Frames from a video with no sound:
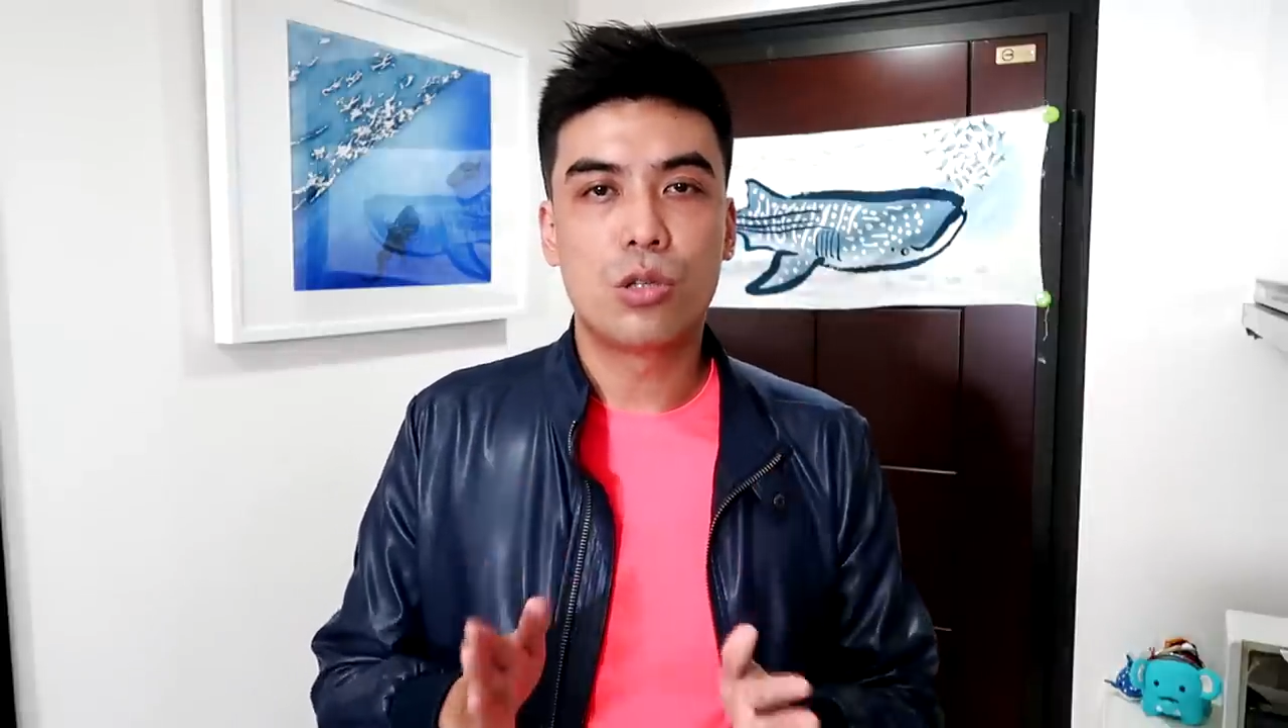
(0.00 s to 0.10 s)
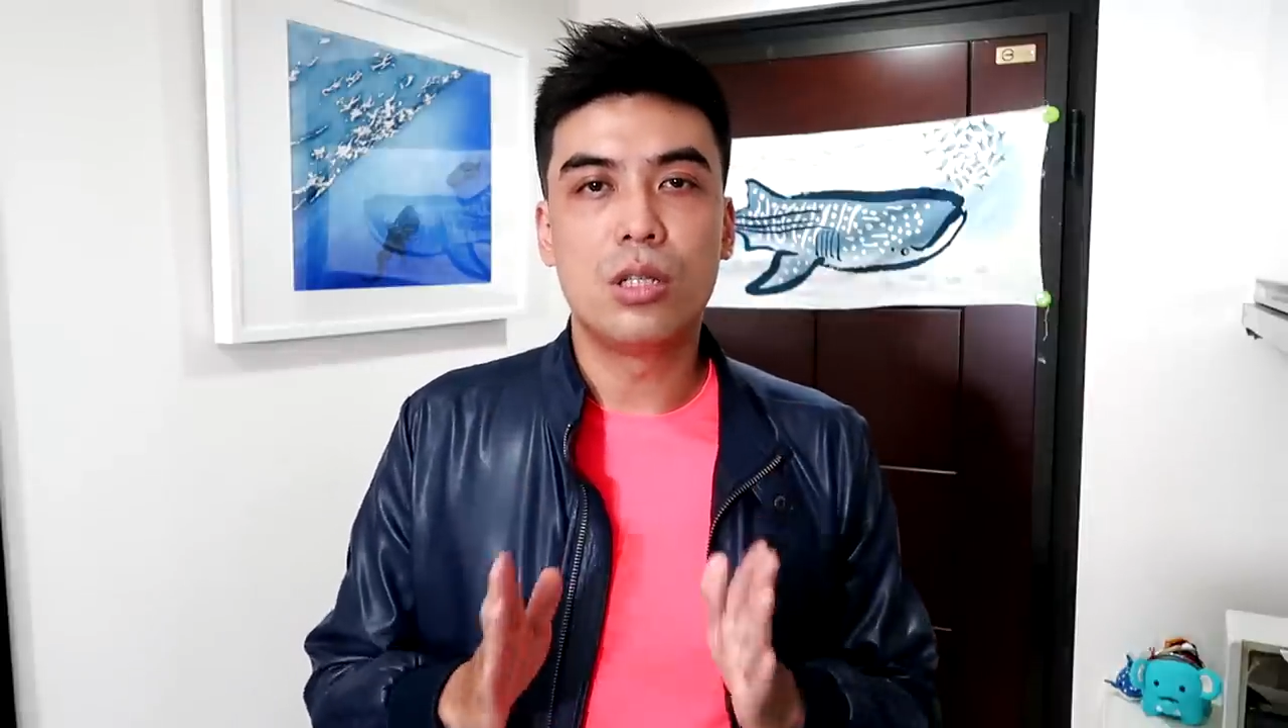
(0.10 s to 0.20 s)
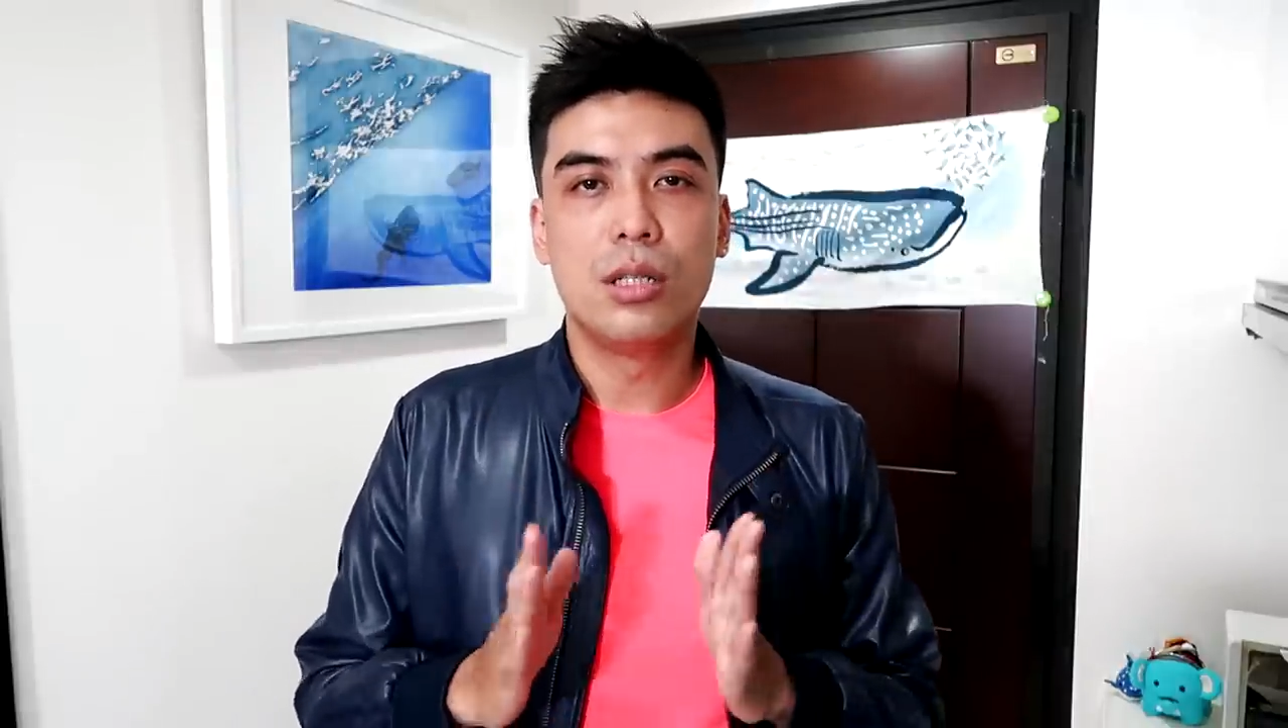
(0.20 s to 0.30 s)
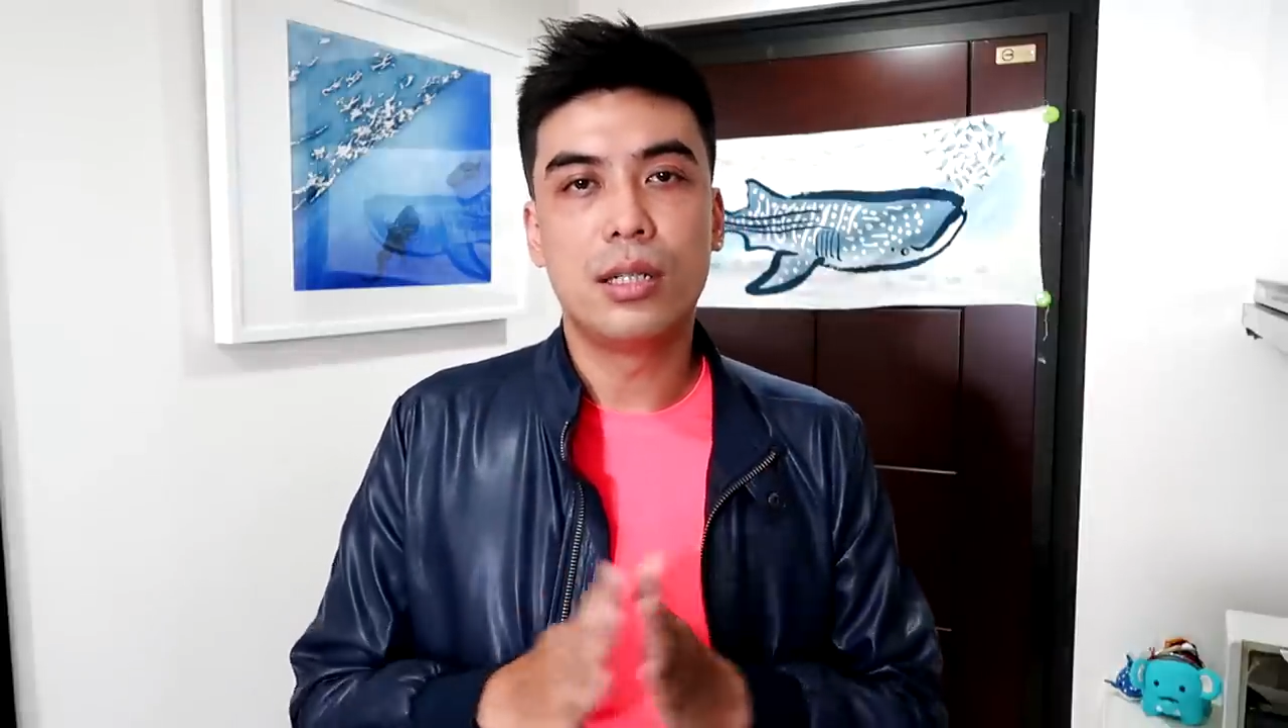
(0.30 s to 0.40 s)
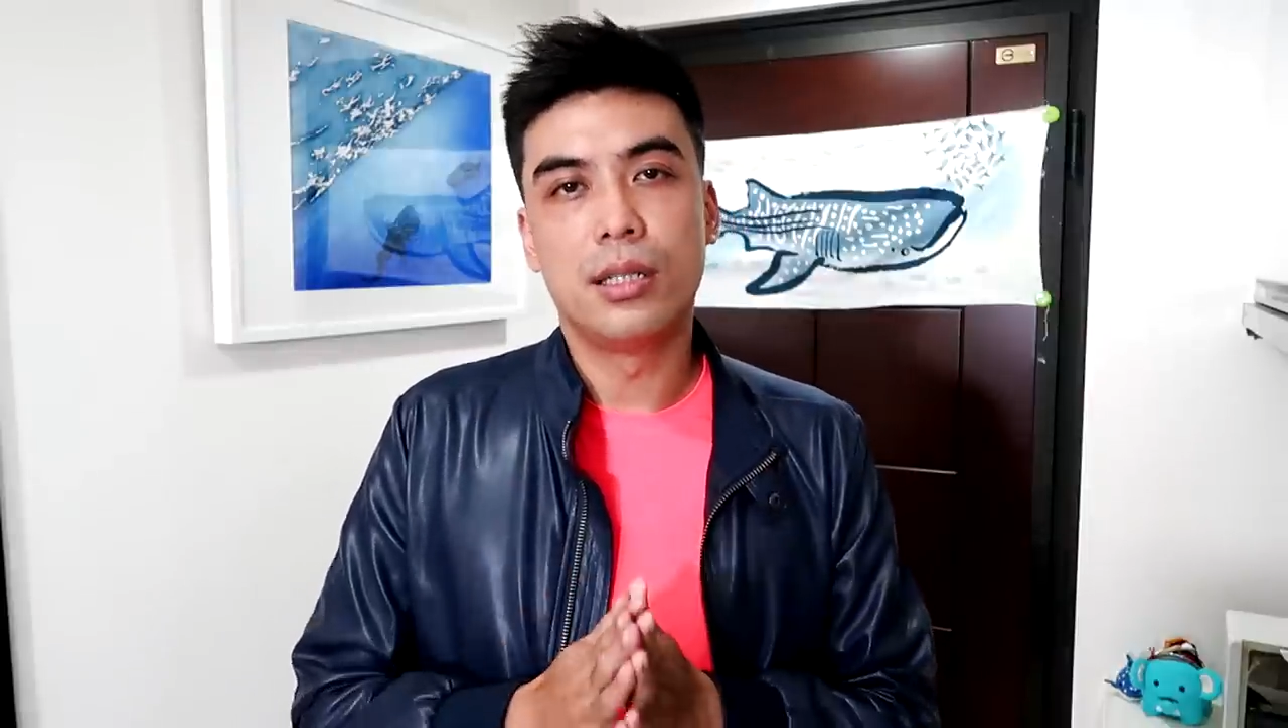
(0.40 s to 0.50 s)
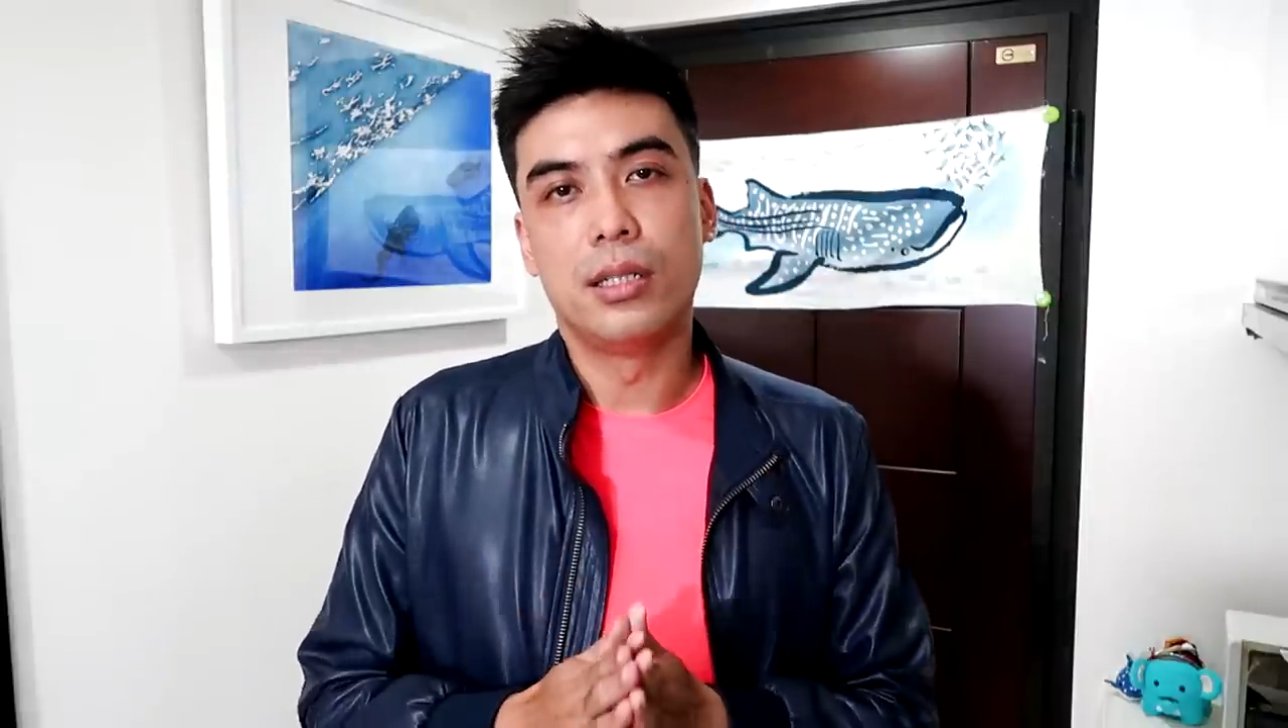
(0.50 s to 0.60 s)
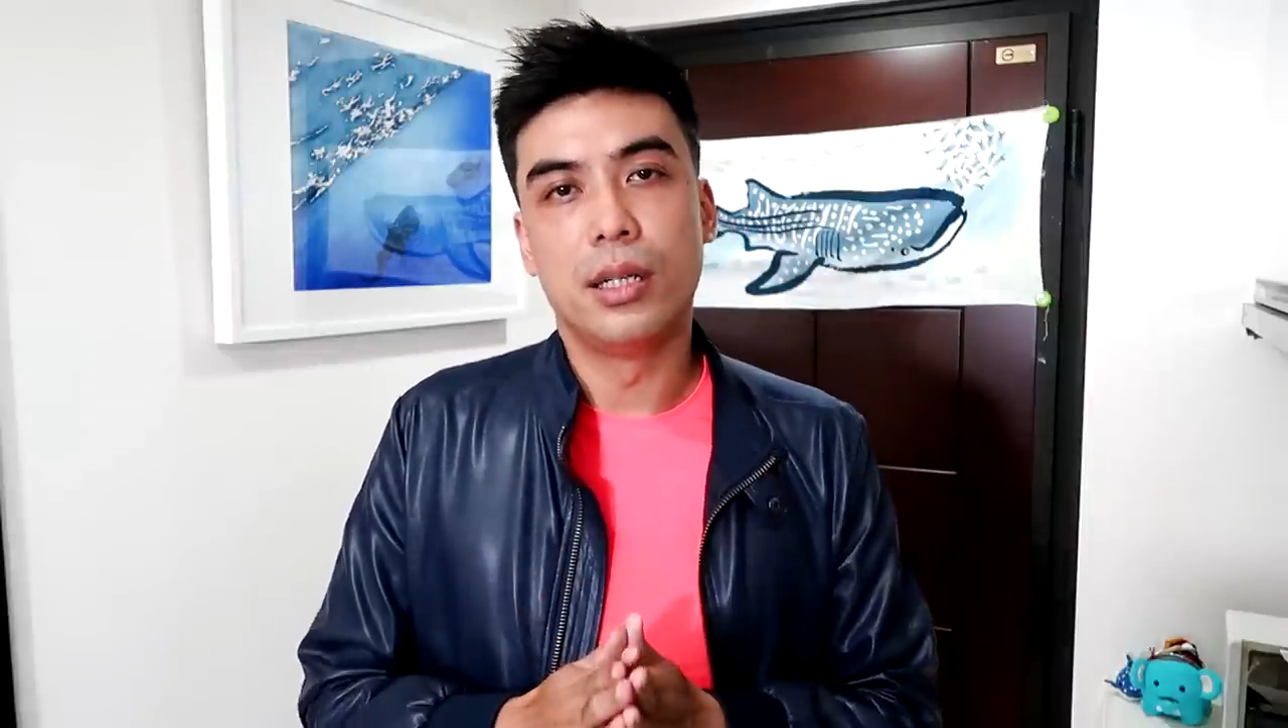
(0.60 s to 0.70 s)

视的那个